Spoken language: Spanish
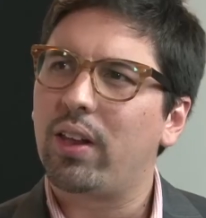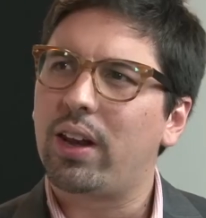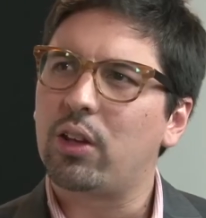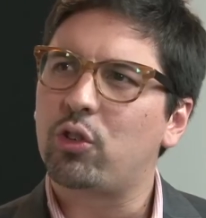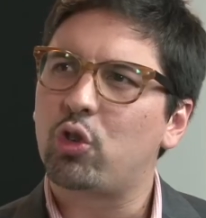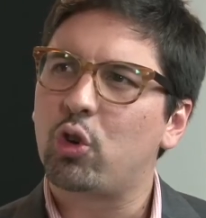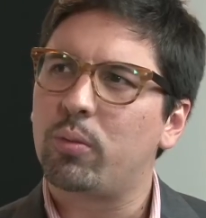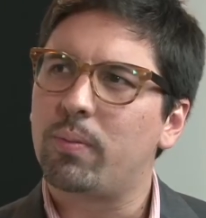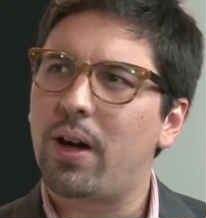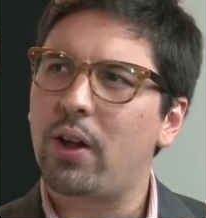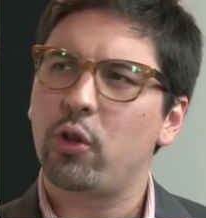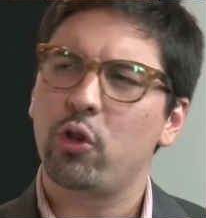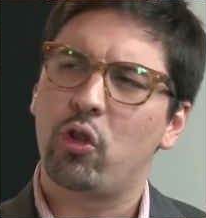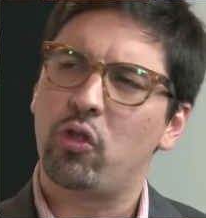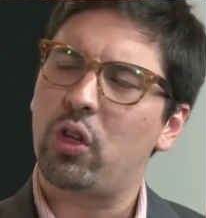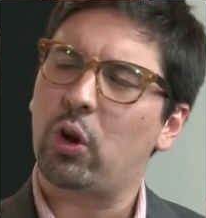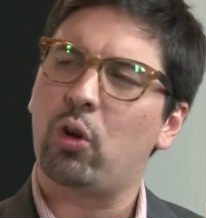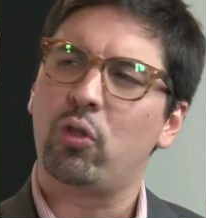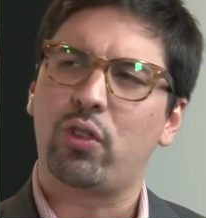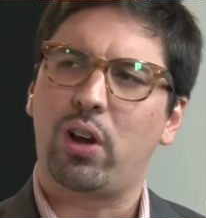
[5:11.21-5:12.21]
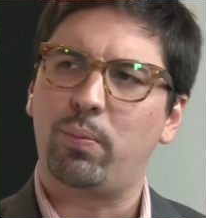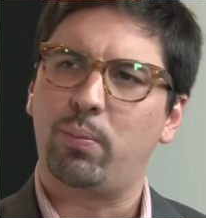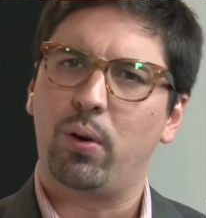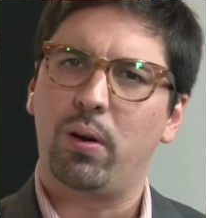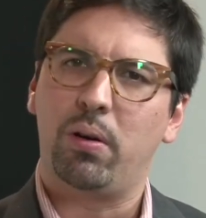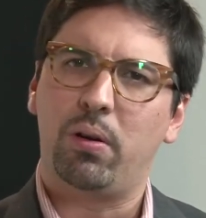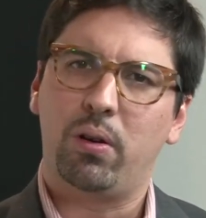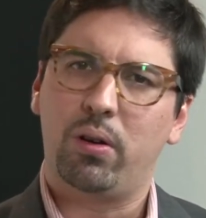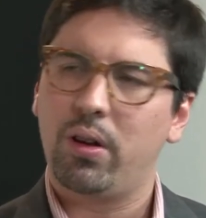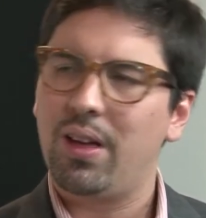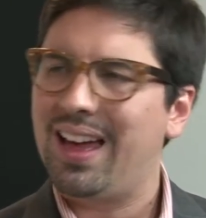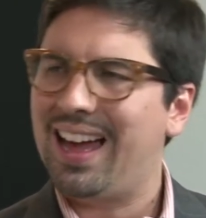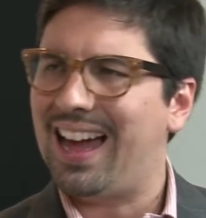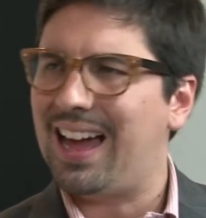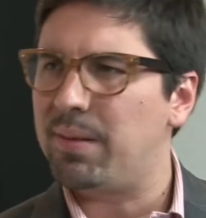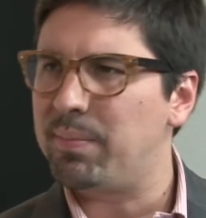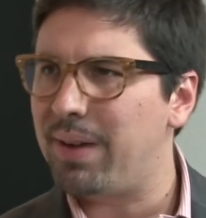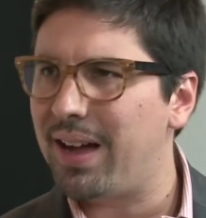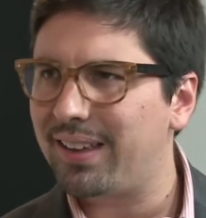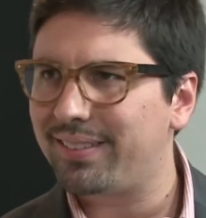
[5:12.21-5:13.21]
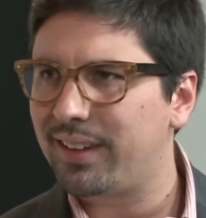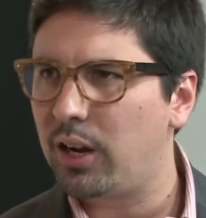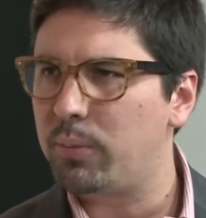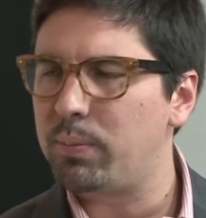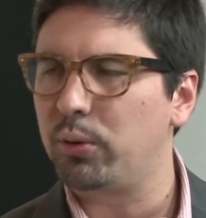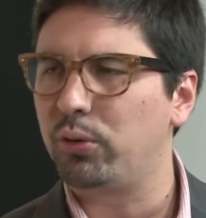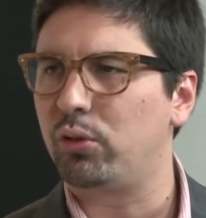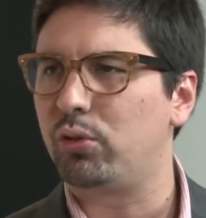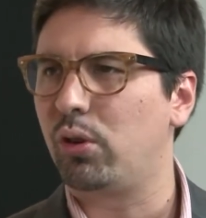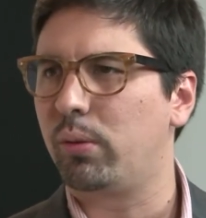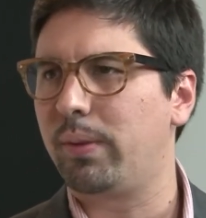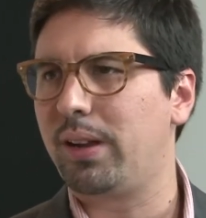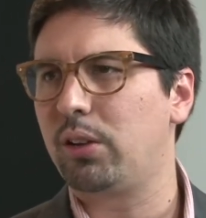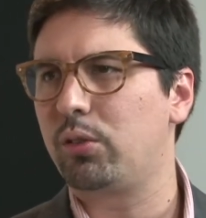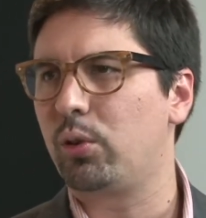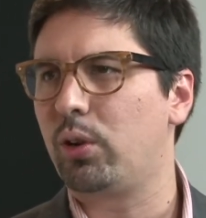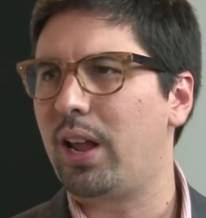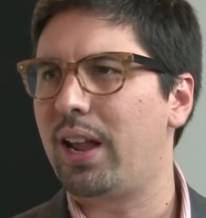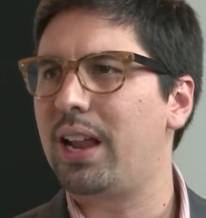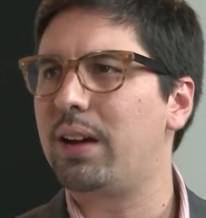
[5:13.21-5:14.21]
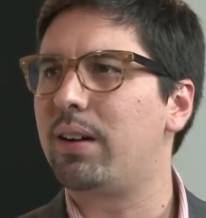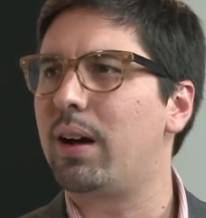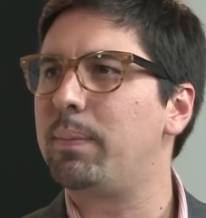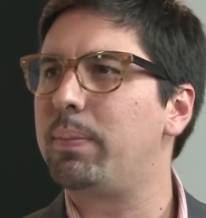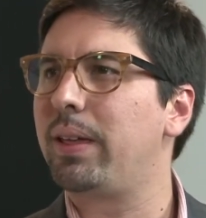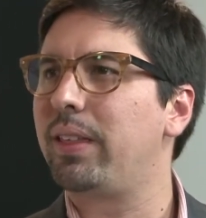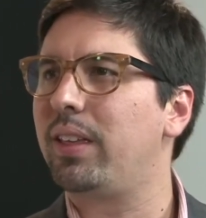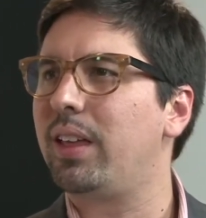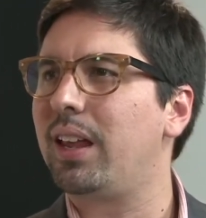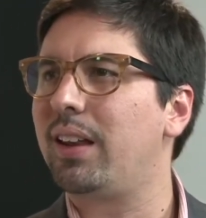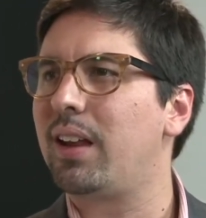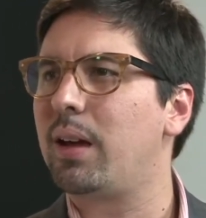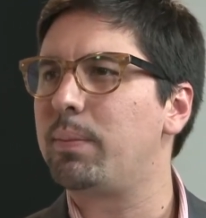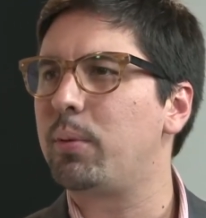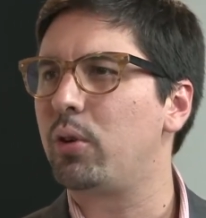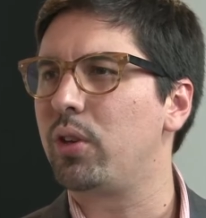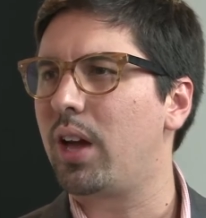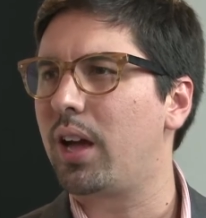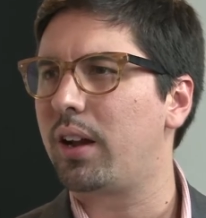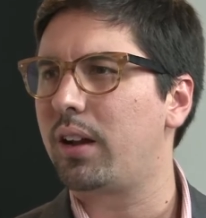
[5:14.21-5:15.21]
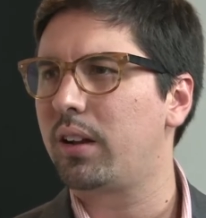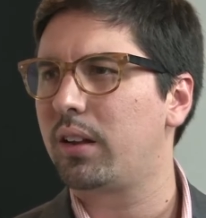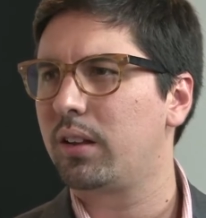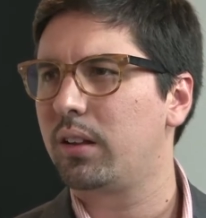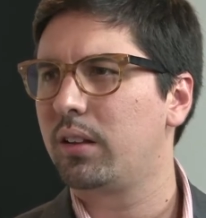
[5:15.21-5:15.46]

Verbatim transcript: de derechos humanos y otra contra el pueblo. Jamás la oposición venezolana va a pedir ni apoyar. No,